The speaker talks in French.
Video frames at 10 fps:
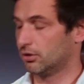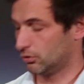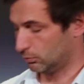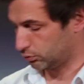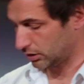
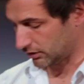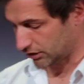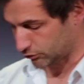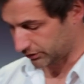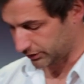de ne plus avoir
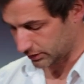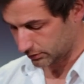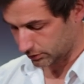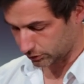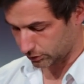à choisir
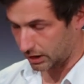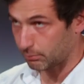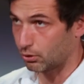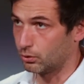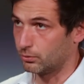entre
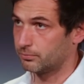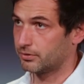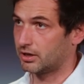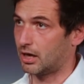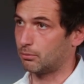arbre long
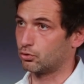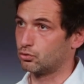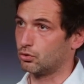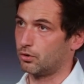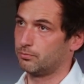et arbre
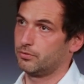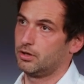court.